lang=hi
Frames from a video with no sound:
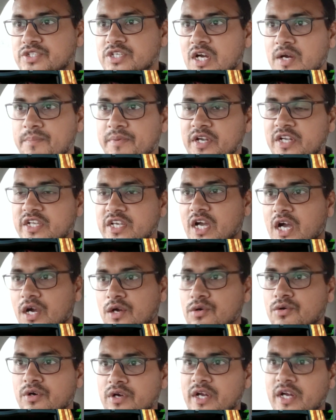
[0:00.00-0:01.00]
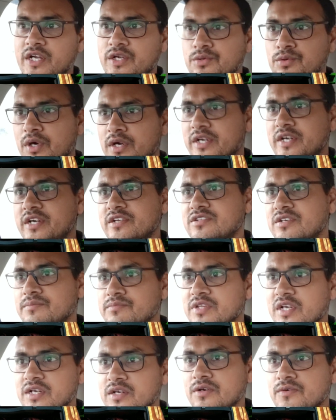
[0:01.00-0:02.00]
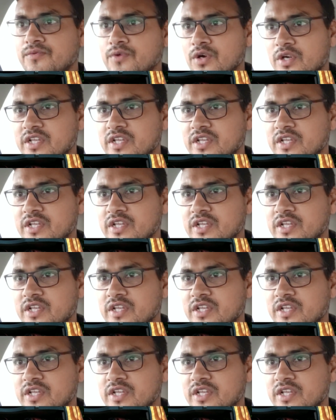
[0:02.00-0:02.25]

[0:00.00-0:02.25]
जहाँ पे टियागो है 200 समथिंग